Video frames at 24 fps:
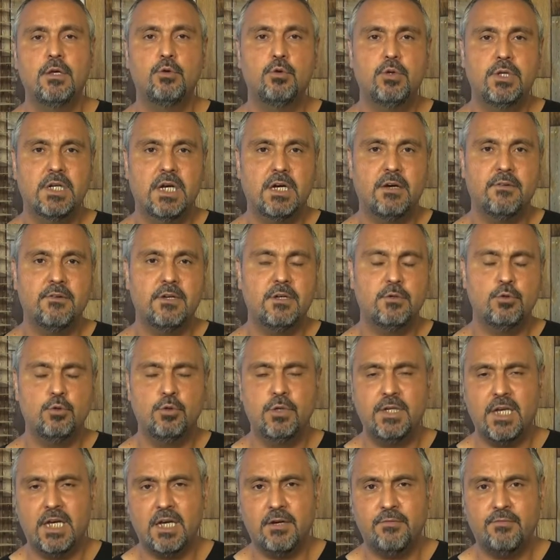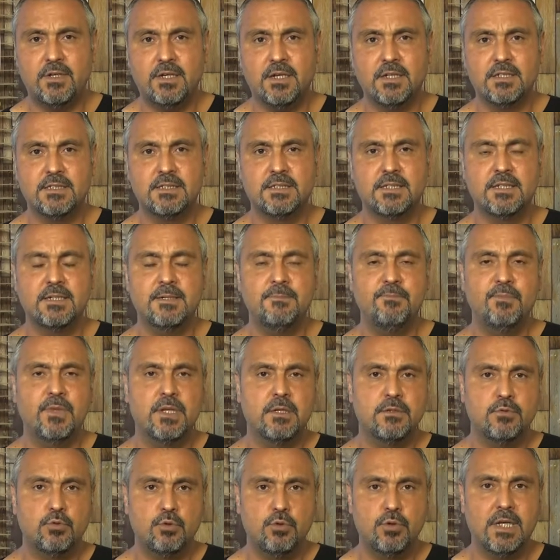Güney, Güney Afrikalısı,
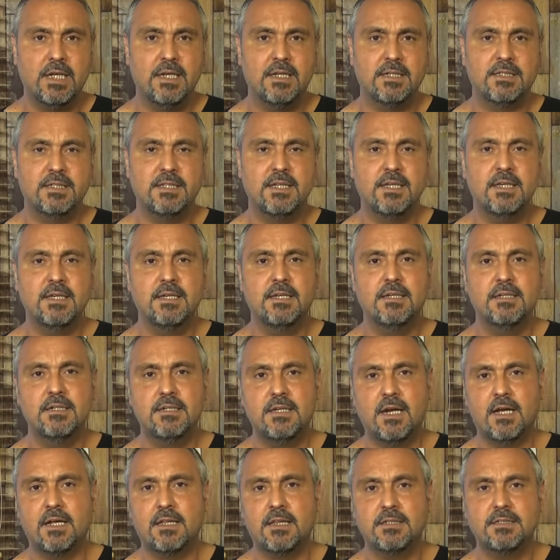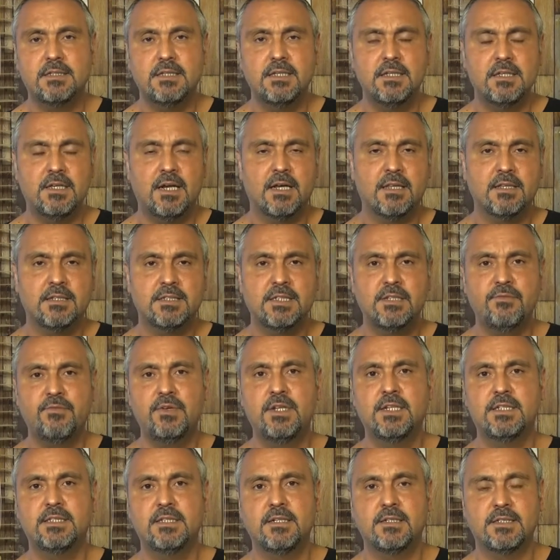Suriyelisi, Iraklısı, İranlısı,
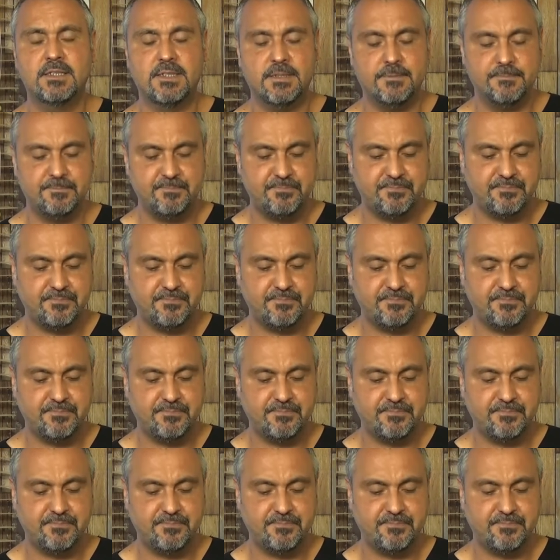Filistinlisi.